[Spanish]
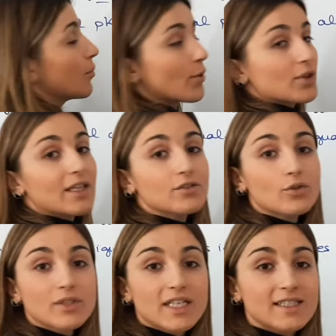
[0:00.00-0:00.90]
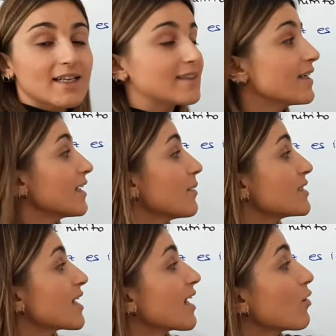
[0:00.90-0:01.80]
Por tanto, nuestra estrategia va a
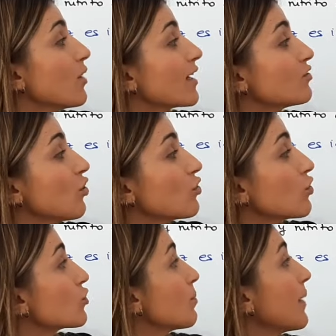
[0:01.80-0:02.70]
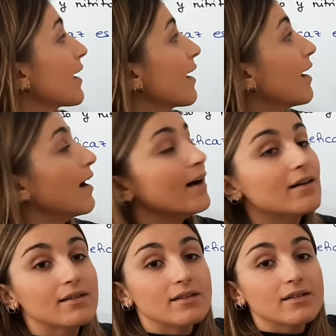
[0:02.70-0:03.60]
ser calcular todos los pKa.
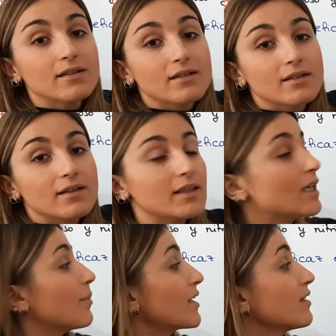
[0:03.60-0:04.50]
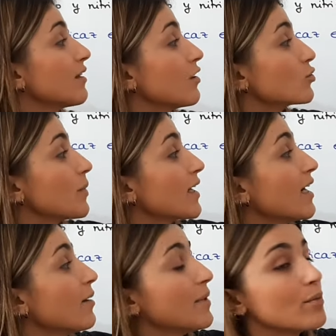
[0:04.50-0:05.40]
Y a partir de los
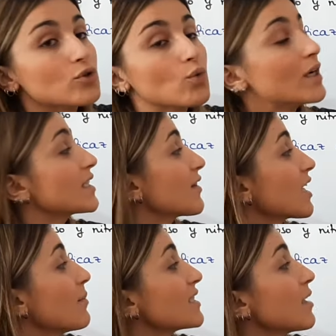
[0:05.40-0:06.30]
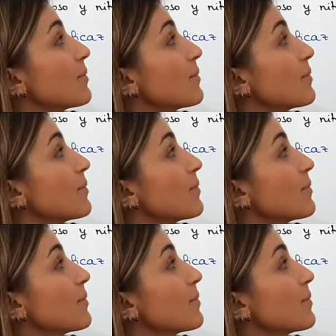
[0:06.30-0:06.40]
pKa veremos cuál se acerca más al